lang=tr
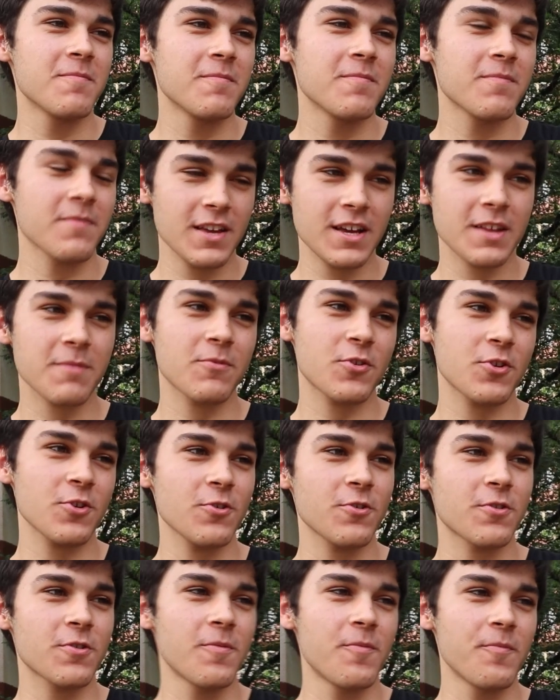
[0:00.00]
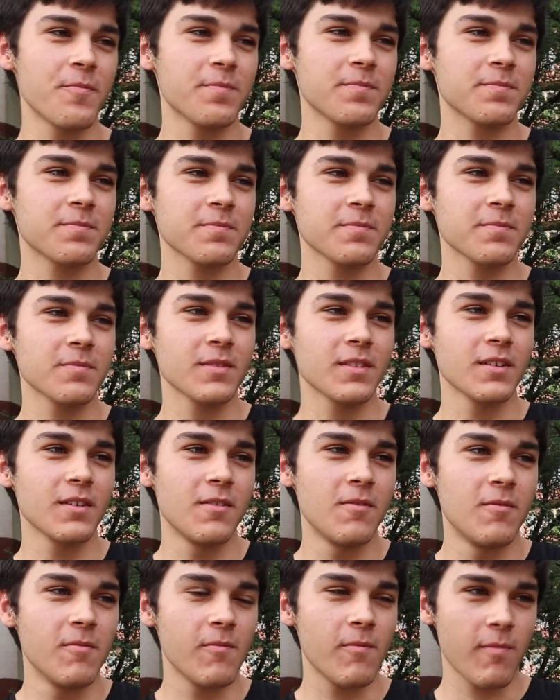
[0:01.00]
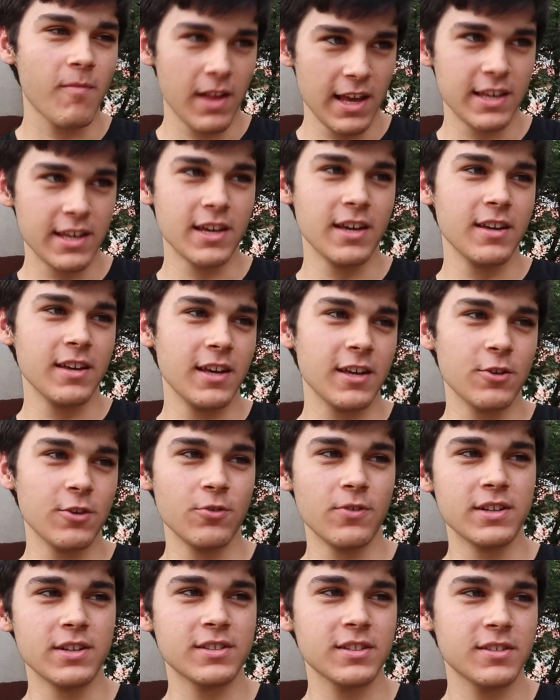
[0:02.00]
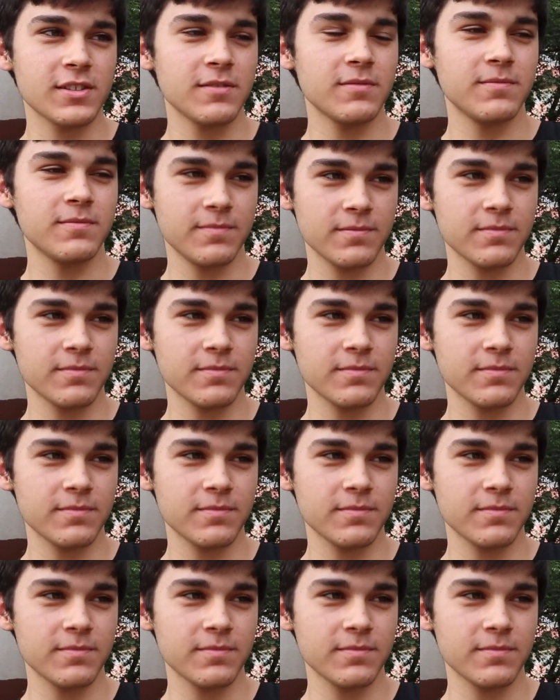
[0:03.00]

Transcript: 60, net. 60 olur. Var mı istediğin bir üniversite? Ege, Ege Üniversitesi. Ege Üniversitesi